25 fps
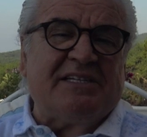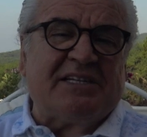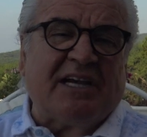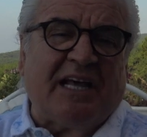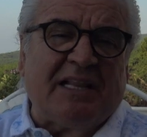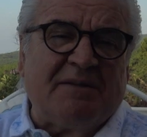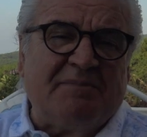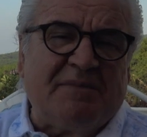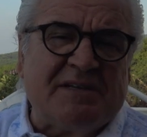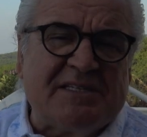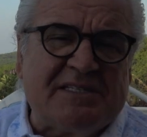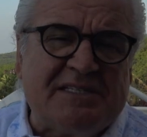
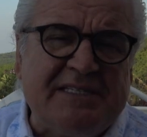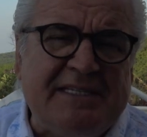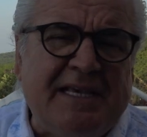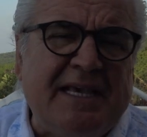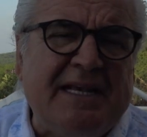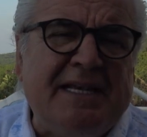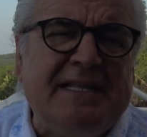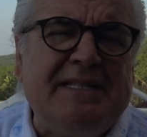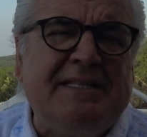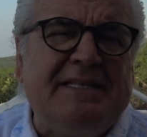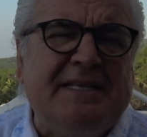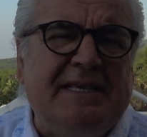çalması
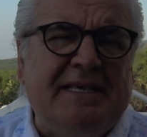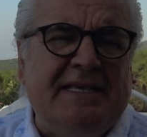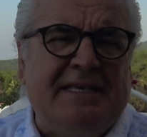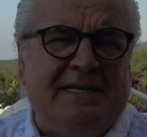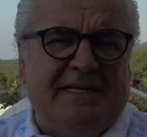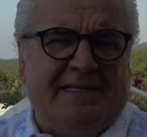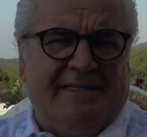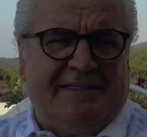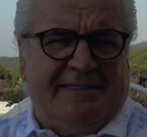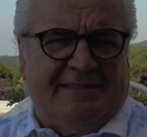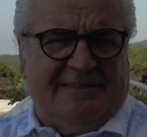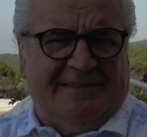yeni
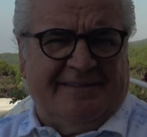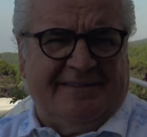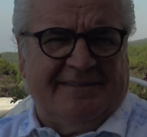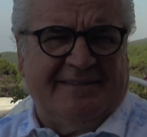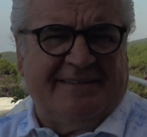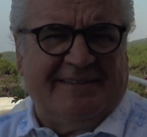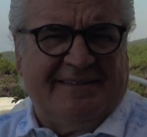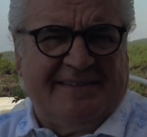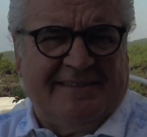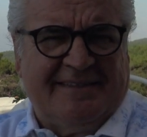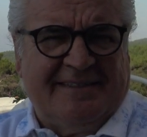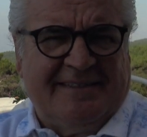değil.
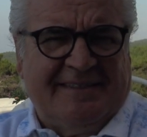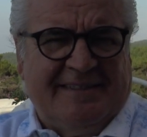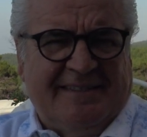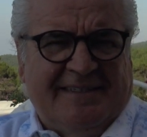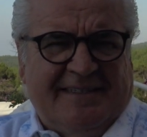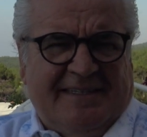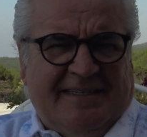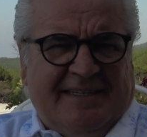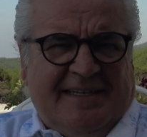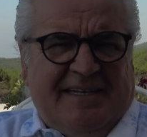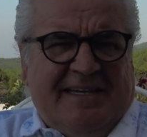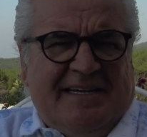
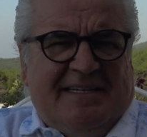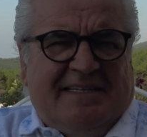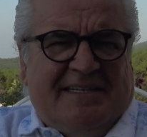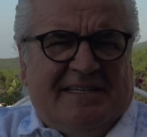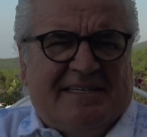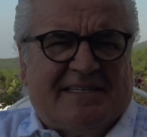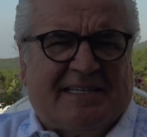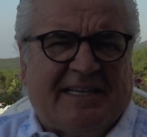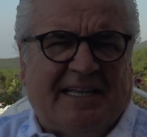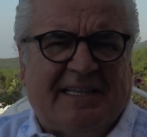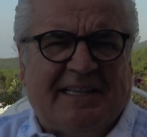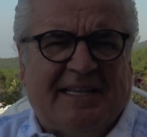İlk
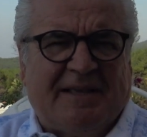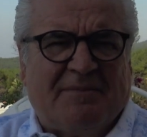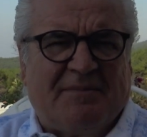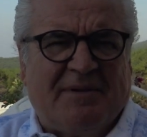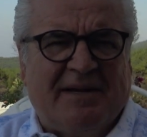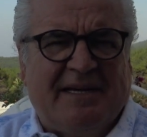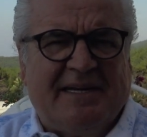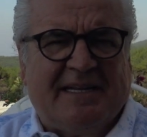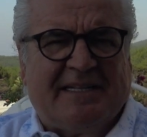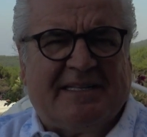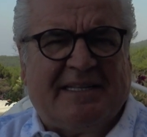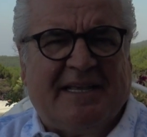insanla
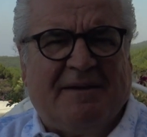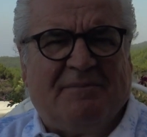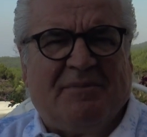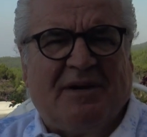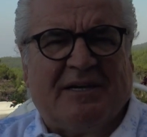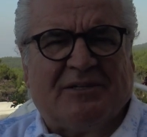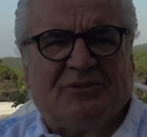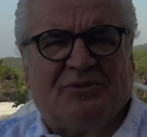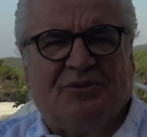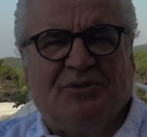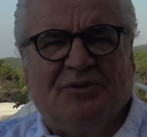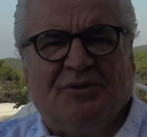birlikte
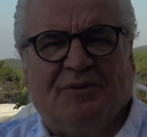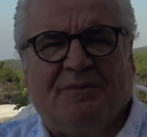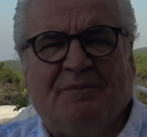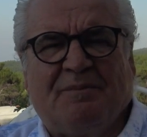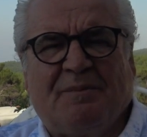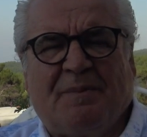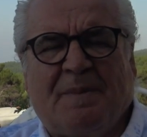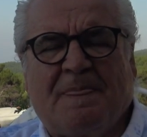başlıyor.